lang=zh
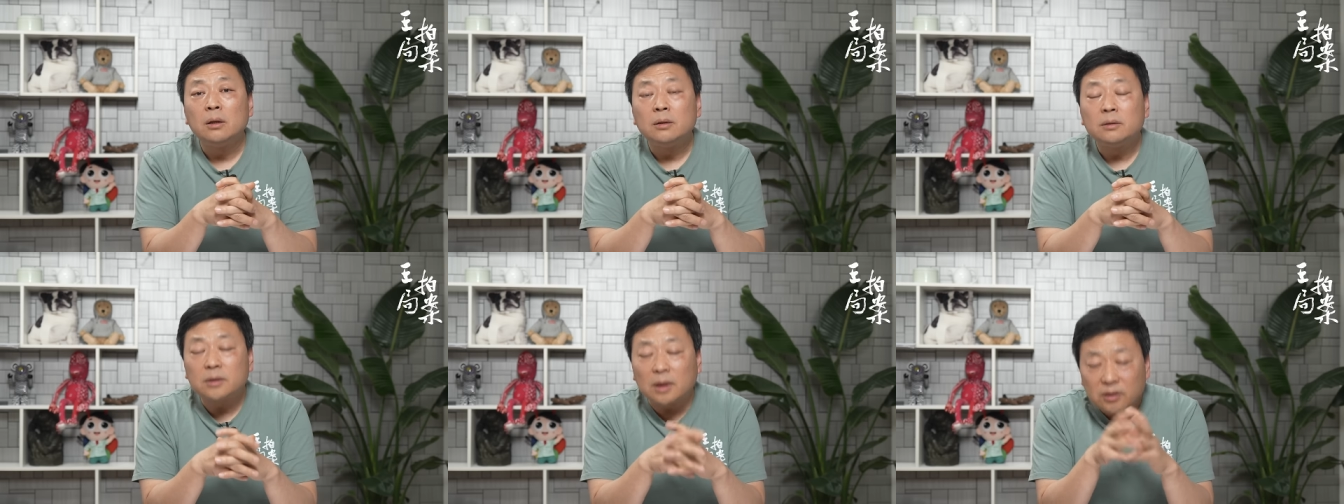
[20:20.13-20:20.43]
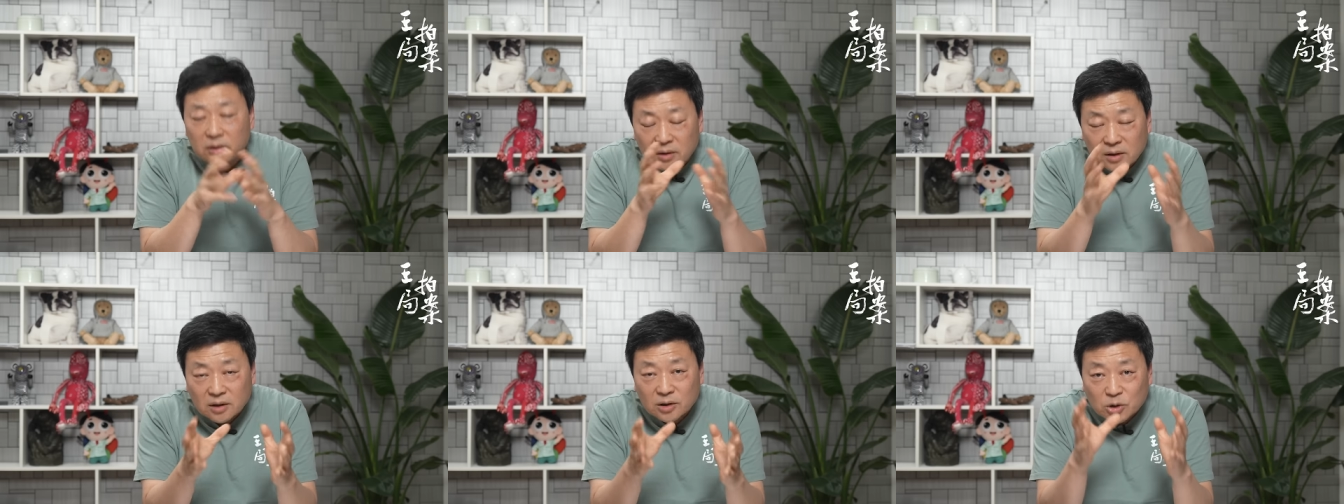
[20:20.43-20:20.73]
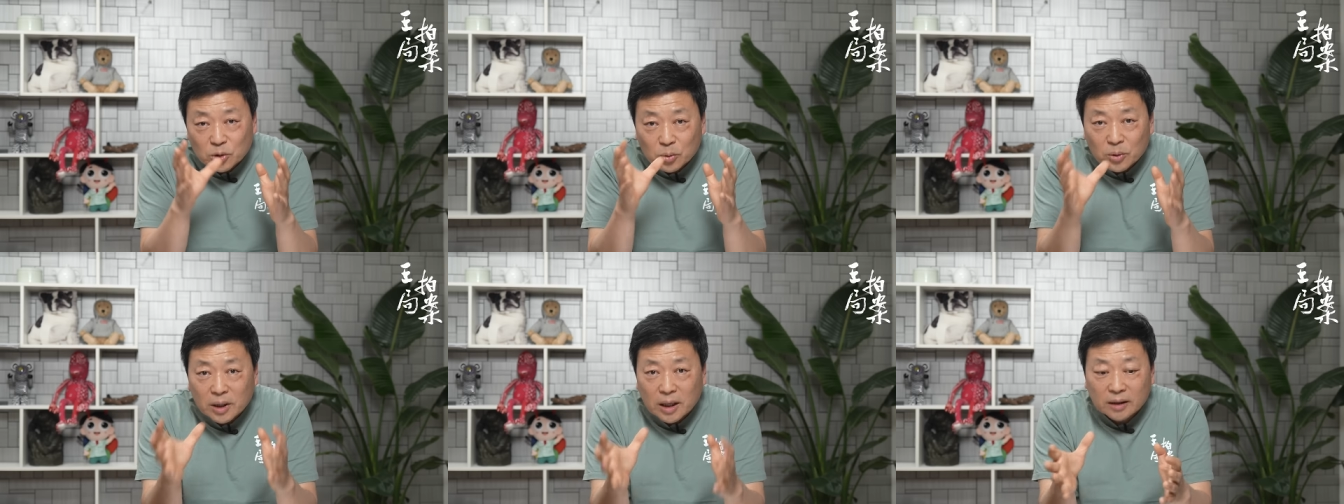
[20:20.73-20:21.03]
但是呢，
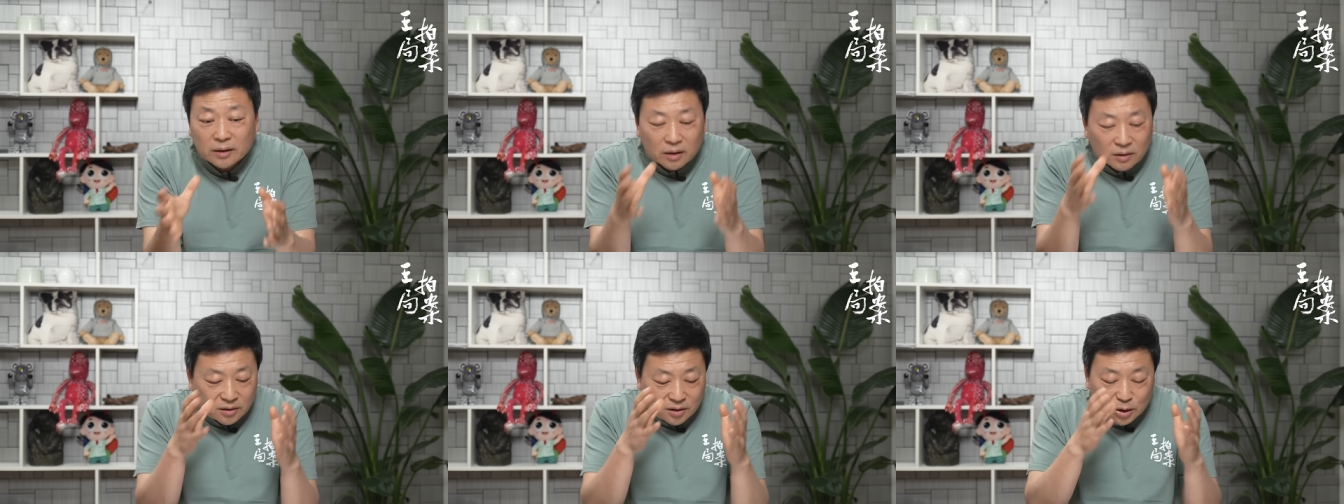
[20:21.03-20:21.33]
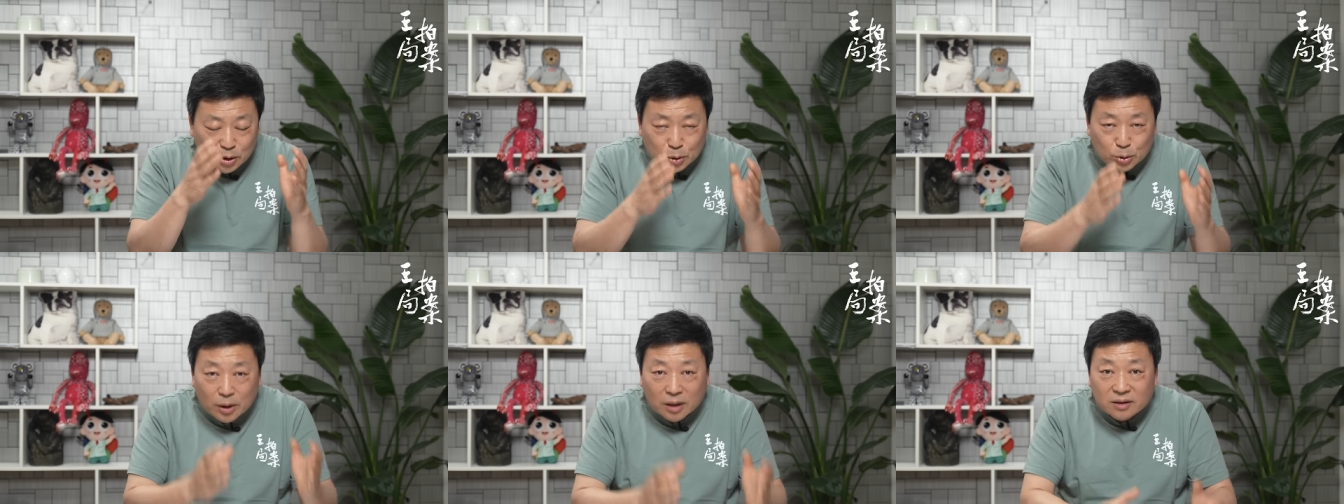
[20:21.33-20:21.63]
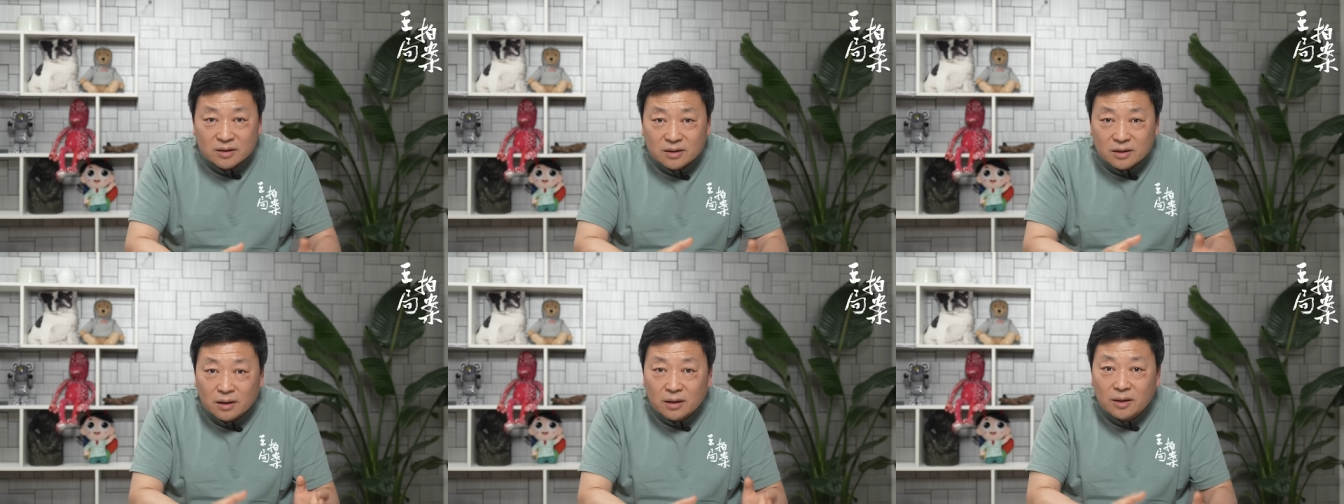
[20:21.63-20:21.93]
周恩来当时
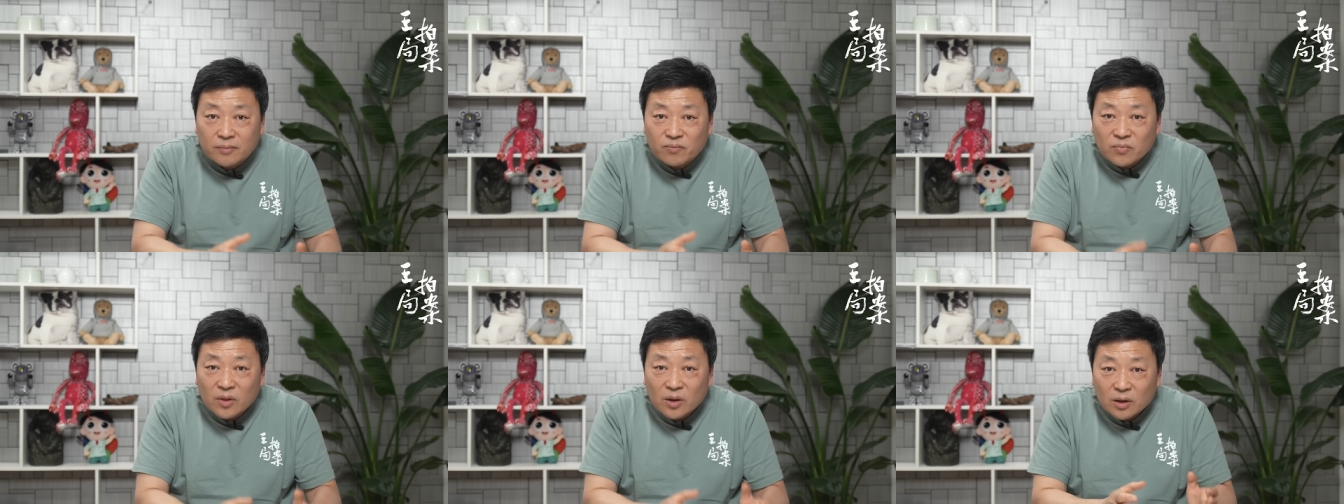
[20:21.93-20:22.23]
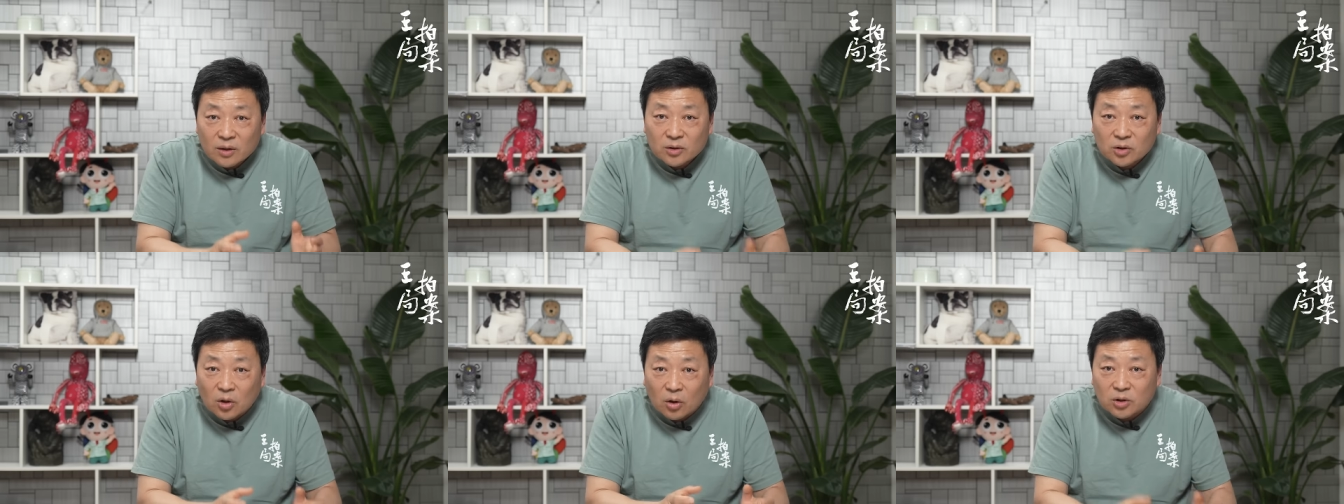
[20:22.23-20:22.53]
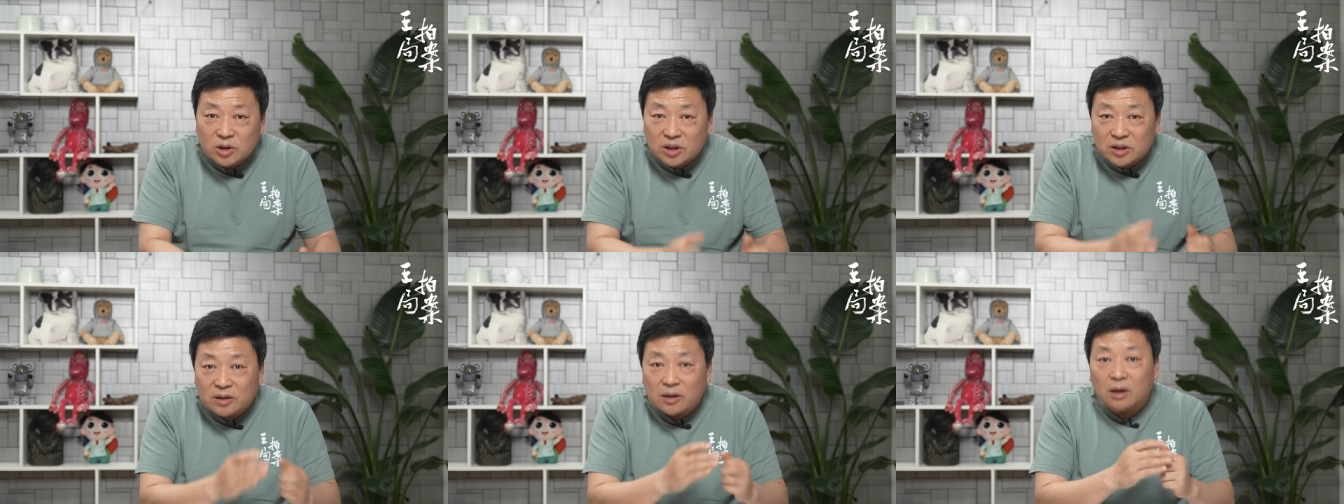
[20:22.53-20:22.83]
选择了到
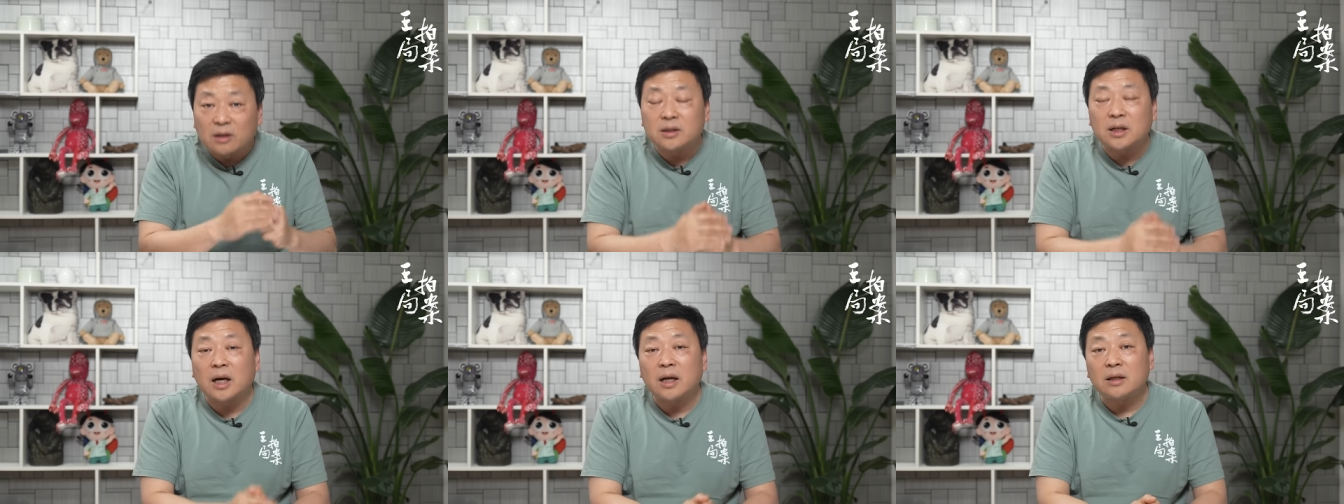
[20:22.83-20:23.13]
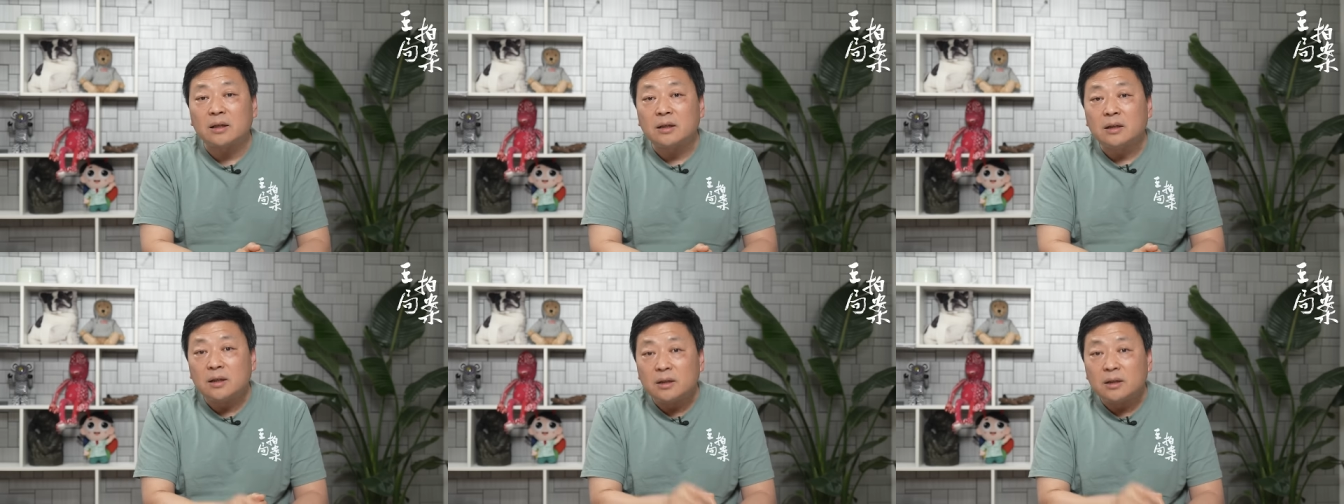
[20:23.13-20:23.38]
井冈山，